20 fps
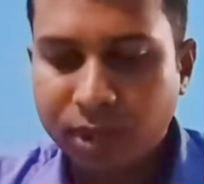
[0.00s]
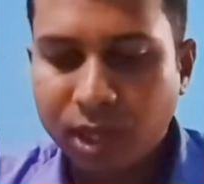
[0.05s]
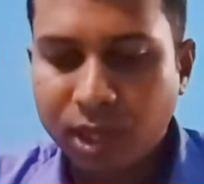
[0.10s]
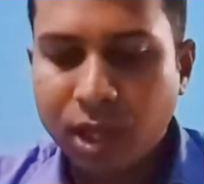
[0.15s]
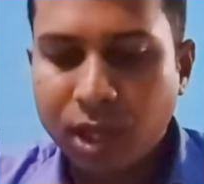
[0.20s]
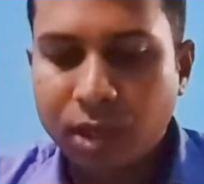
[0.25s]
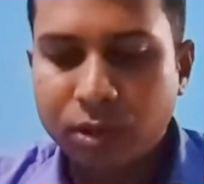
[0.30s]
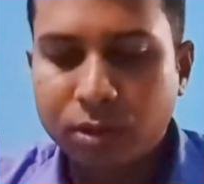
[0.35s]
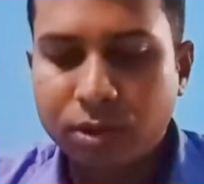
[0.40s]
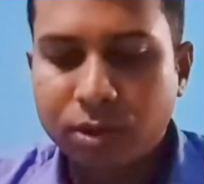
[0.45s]

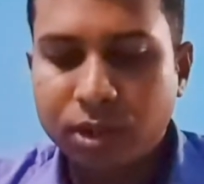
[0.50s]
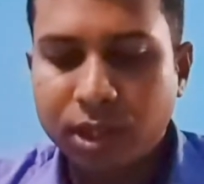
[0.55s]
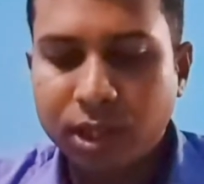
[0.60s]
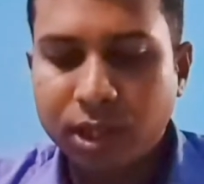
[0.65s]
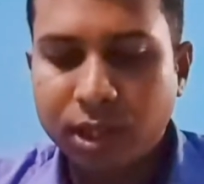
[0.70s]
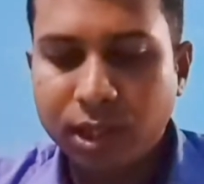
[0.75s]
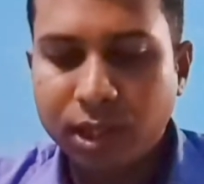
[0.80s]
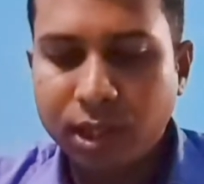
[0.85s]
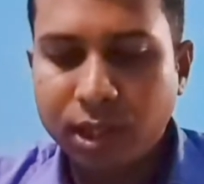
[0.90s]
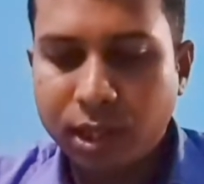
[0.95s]
তো সে
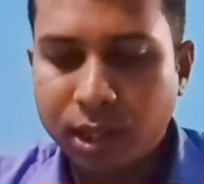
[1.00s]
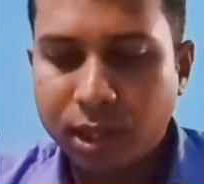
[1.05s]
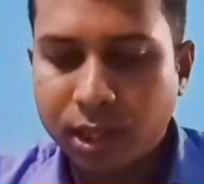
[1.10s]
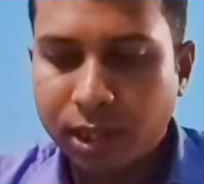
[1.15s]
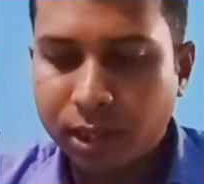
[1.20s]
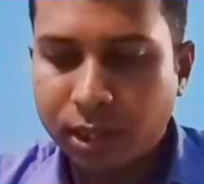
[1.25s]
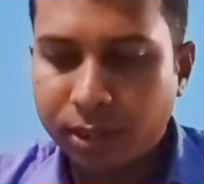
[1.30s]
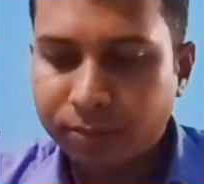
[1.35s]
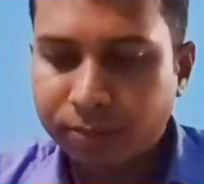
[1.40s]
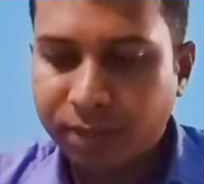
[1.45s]

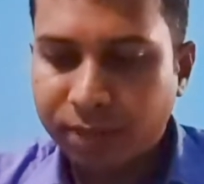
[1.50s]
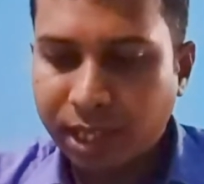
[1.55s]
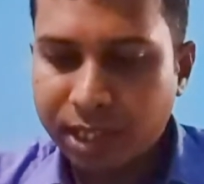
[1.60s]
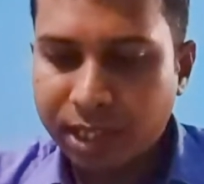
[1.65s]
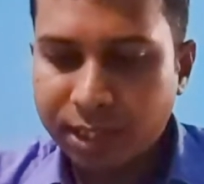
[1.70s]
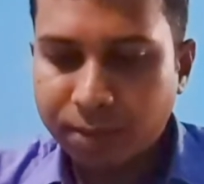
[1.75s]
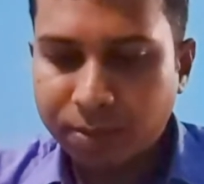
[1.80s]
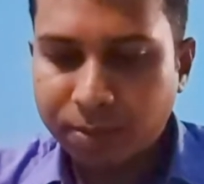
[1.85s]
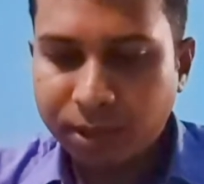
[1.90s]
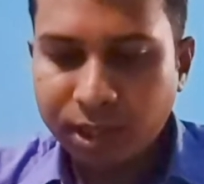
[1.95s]
দেখা
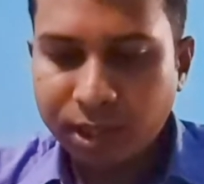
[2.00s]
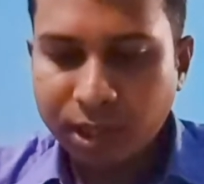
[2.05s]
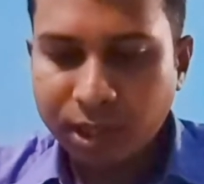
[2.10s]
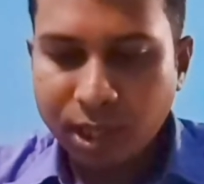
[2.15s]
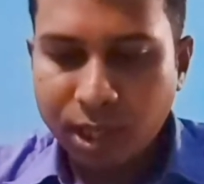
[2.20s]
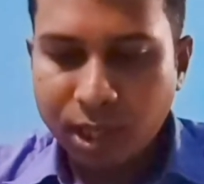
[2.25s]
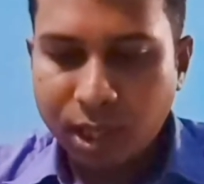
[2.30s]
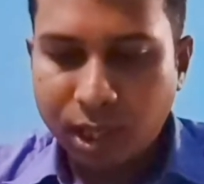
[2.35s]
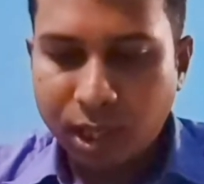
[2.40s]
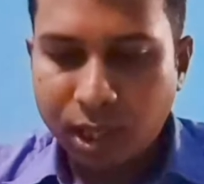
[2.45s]
যাবে
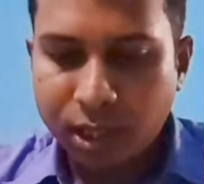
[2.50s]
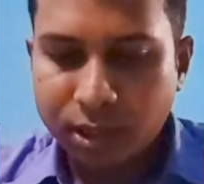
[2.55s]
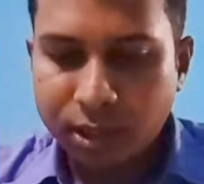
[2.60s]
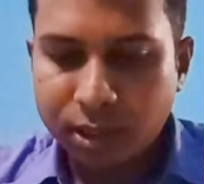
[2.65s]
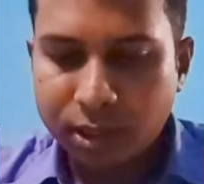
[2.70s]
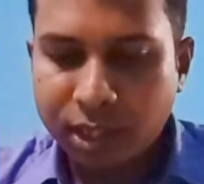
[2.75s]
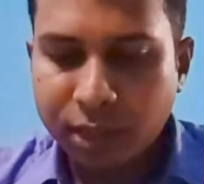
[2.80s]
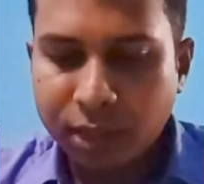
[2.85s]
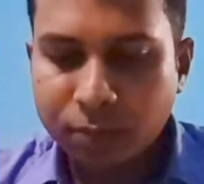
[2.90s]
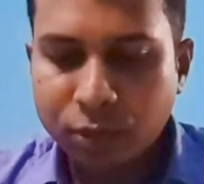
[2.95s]

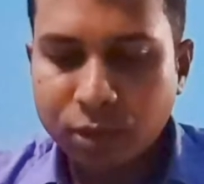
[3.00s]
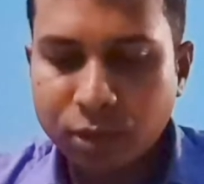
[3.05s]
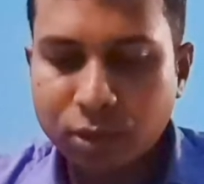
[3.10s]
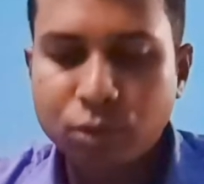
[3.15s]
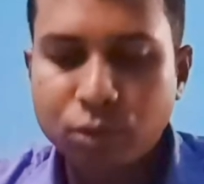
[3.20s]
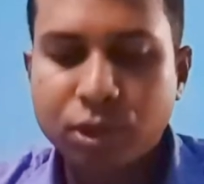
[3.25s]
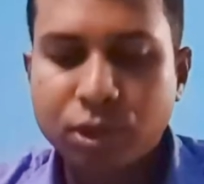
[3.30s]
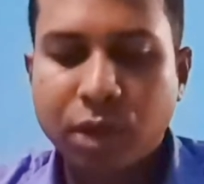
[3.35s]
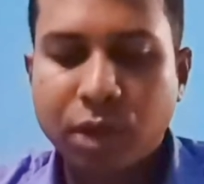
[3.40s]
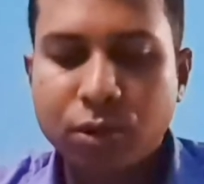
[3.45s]
ঠিকমতো
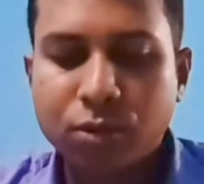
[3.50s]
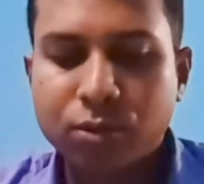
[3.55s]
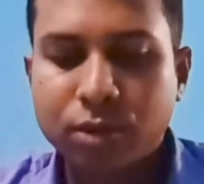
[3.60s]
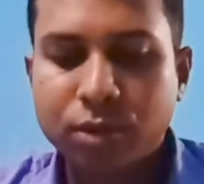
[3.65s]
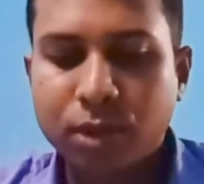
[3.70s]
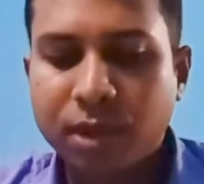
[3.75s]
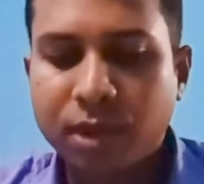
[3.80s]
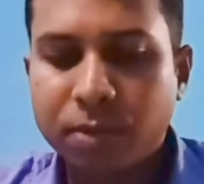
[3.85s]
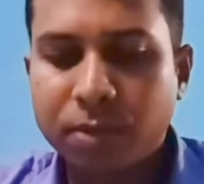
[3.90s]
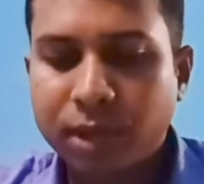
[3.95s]
উচ্চারণও করতে
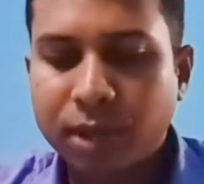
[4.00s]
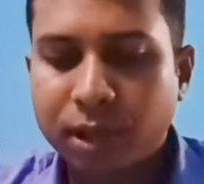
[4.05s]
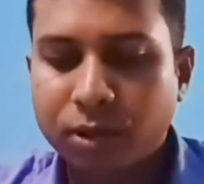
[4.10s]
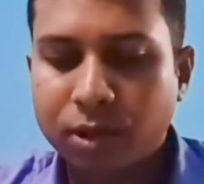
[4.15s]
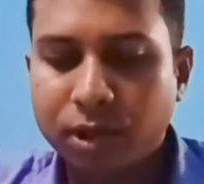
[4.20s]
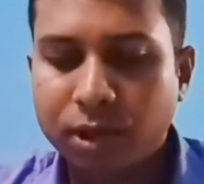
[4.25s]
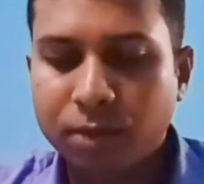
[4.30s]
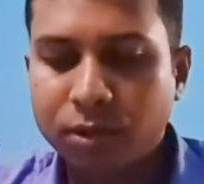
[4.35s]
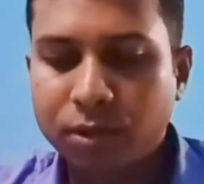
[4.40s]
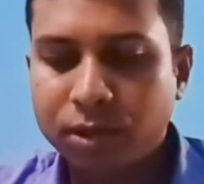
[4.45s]
পারবে না কথা
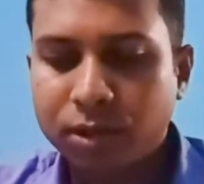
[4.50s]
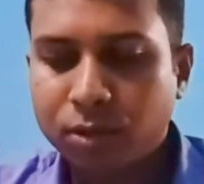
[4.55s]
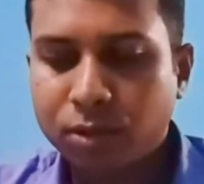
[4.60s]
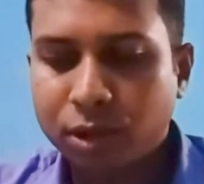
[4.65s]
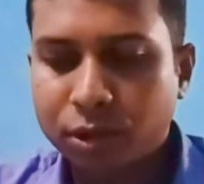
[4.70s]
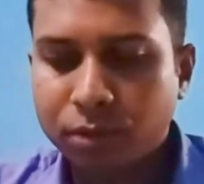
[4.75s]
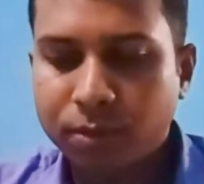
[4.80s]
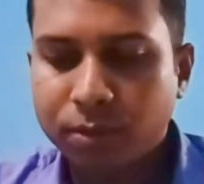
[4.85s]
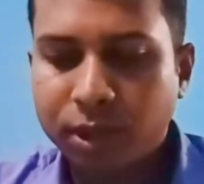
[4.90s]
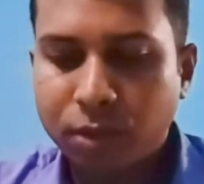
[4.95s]
বলতেও
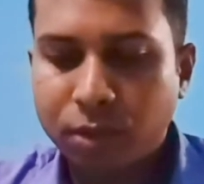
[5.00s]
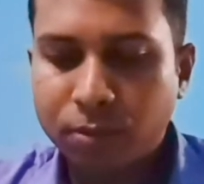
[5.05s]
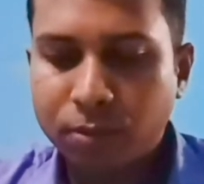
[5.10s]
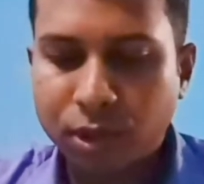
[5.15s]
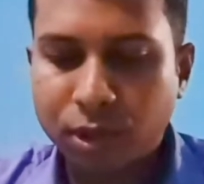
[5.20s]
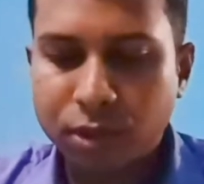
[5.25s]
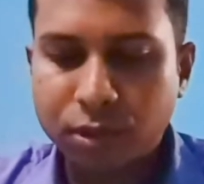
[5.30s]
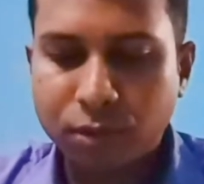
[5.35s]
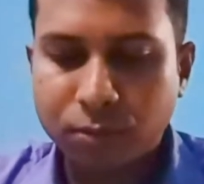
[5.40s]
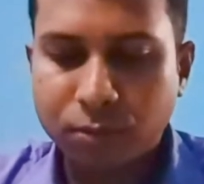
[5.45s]
অসুবিধা হবে অনেক
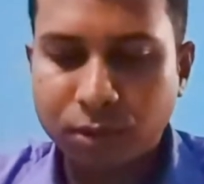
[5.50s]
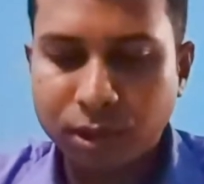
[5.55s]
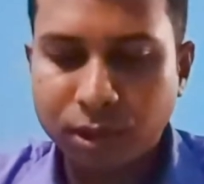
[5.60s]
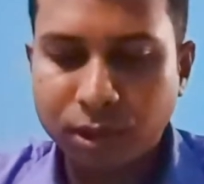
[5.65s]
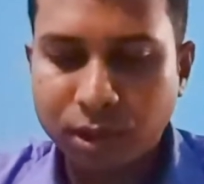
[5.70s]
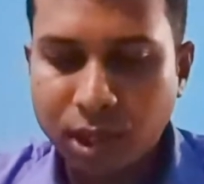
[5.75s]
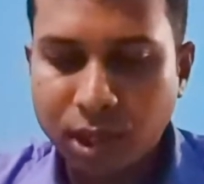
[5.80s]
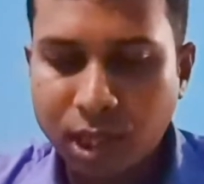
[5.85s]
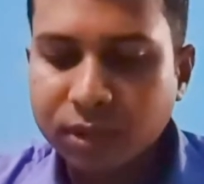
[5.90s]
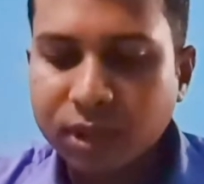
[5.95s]
সময়
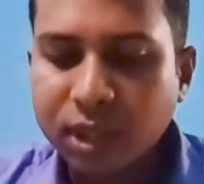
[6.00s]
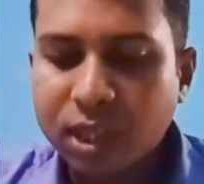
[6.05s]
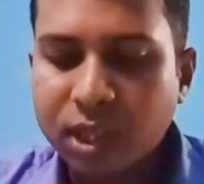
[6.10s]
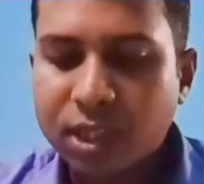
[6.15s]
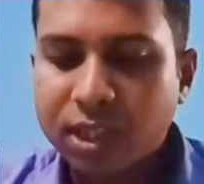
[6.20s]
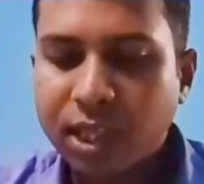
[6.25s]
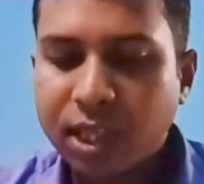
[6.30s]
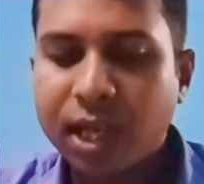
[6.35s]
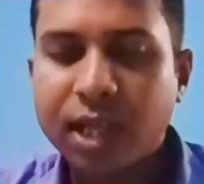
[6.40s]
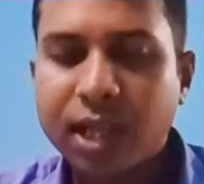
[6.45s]

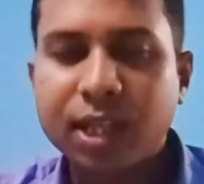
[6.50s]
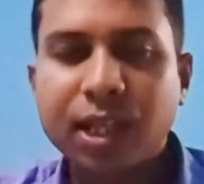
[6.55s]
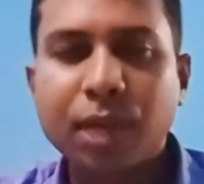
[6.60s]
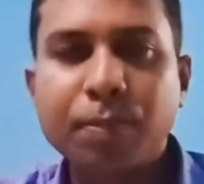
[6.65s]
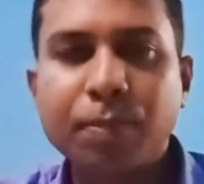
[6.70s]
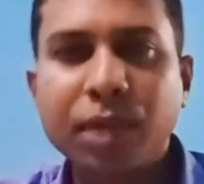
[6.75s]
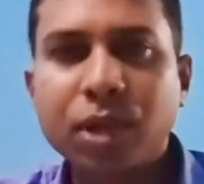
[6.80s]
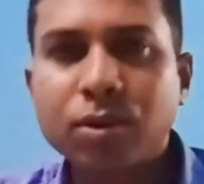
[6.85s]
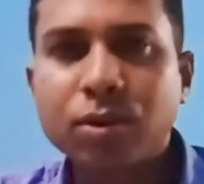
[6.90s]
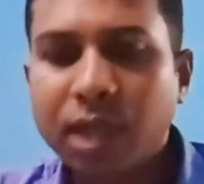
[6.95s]
চেহারাটা
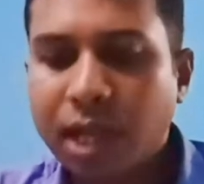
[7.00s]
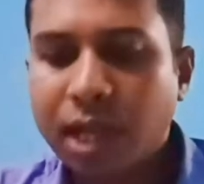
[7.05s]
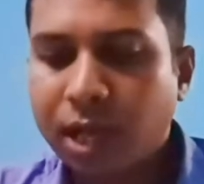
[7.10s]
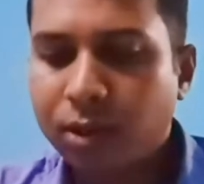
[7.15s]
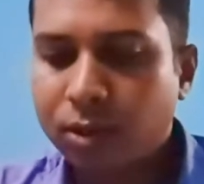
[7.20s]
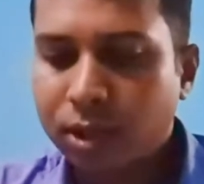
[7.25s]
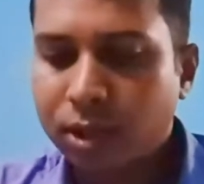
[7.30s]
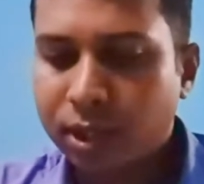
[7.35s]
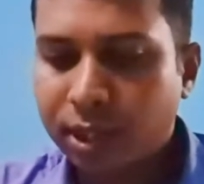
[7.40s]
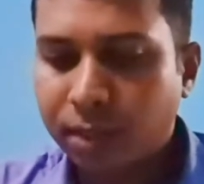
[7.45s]
বেগুনি লাল
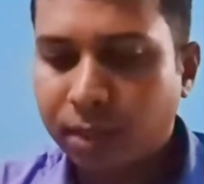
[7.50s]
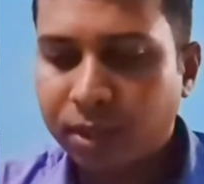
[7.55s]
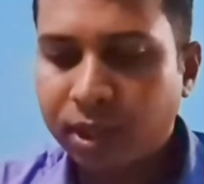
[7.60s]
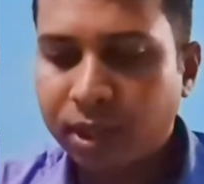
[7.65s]
হয়ে যাবে